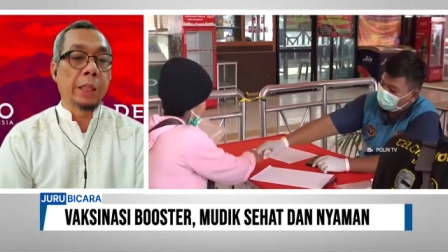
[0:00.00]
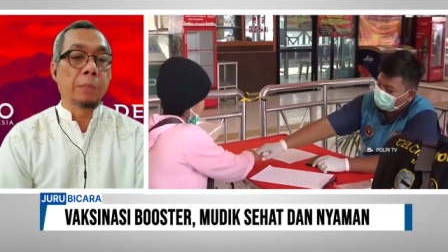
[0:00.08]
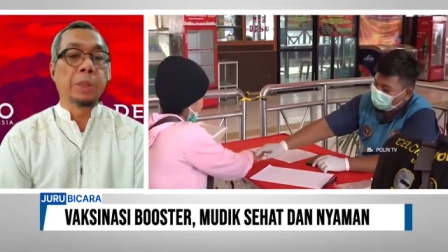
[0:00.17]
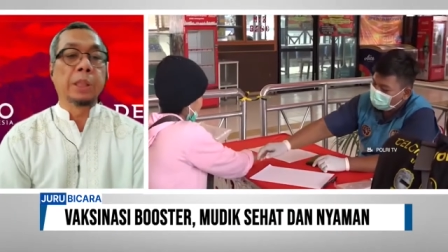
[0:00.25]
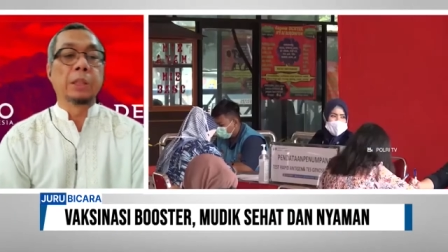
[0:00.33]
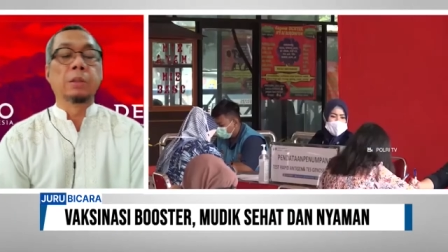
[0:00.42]

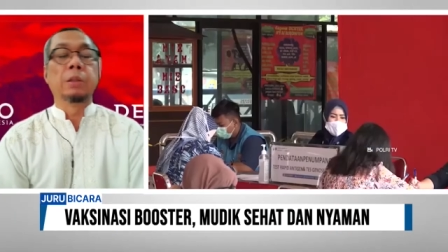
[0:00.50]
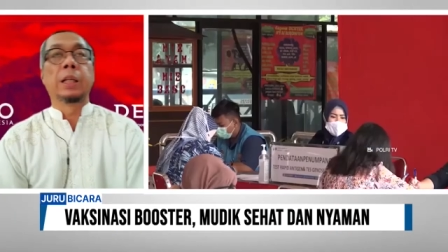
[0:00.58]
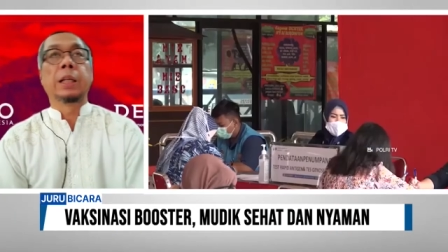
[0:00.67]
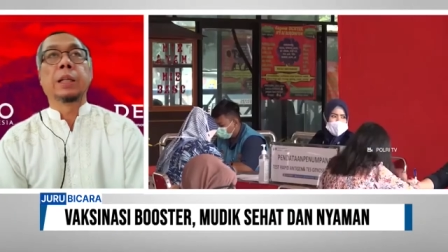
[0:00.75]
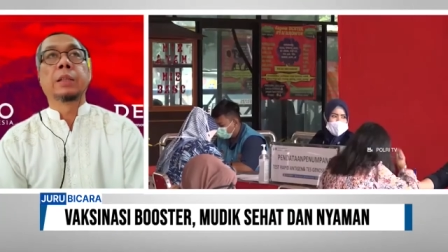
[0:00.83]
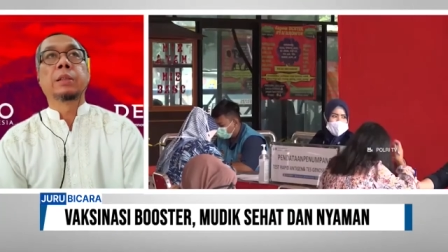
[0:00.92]
begitu
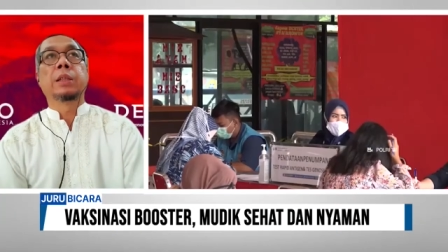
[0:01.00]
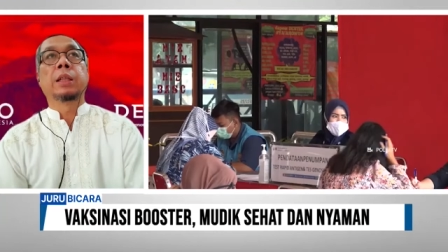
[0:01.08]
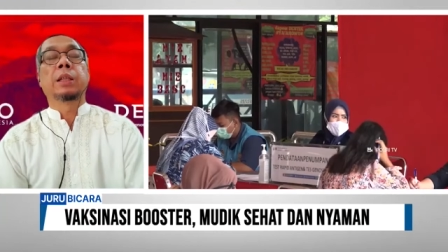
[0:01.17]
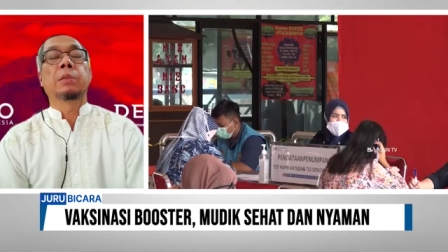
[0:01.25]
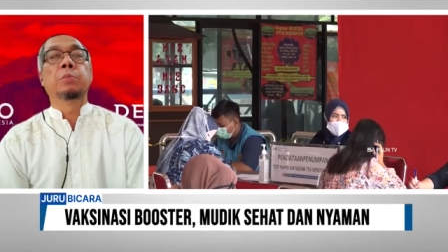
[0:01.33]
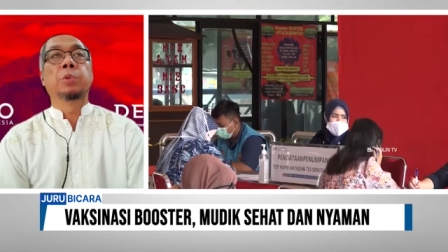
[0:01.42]
kan
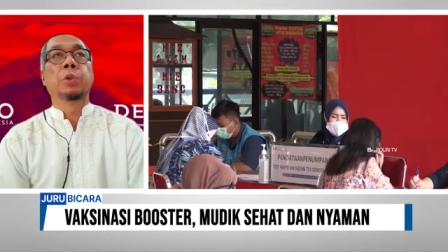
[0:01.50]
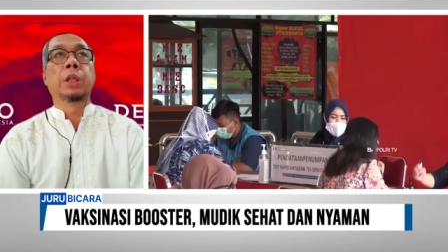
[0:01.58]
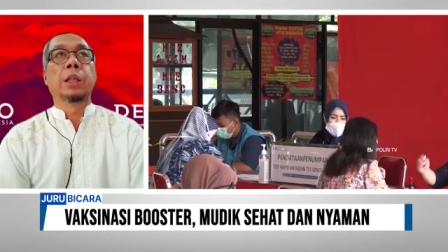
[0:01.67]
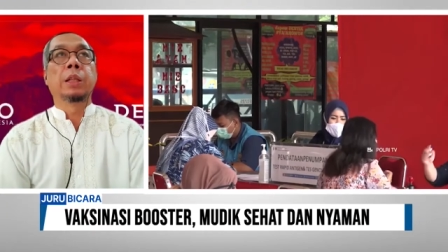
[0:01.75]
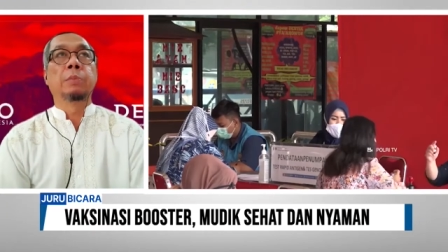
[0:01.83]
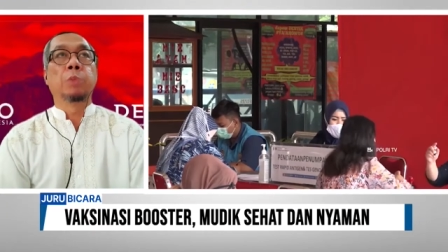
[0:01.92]
ya
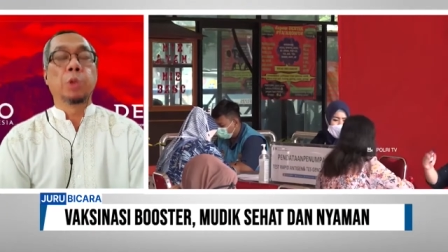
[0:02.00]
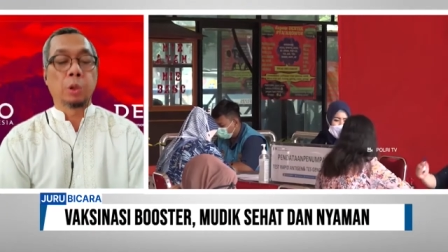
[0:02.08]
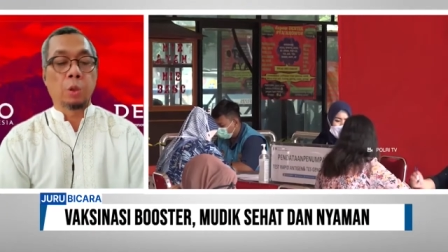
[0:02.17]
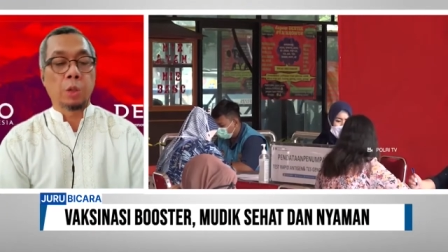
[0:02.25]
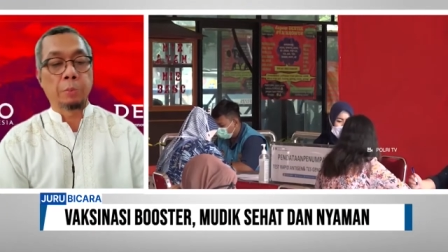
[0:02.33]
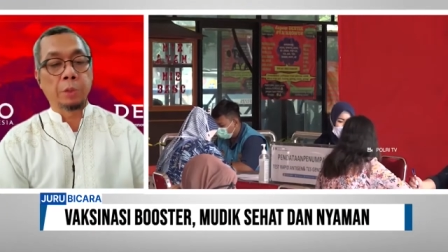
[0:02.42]
kemudian
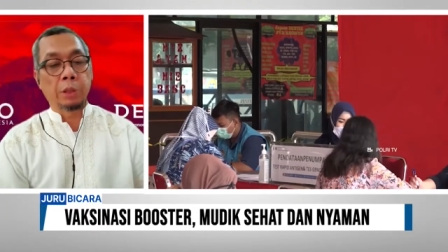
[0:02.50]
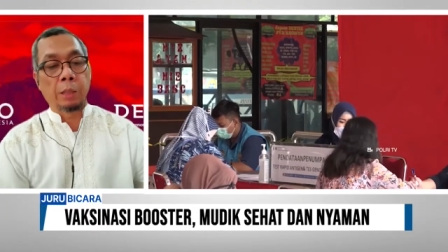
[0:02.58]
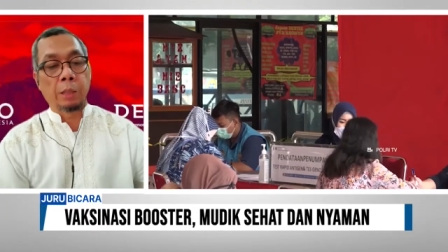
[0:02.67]
monitoring misalnya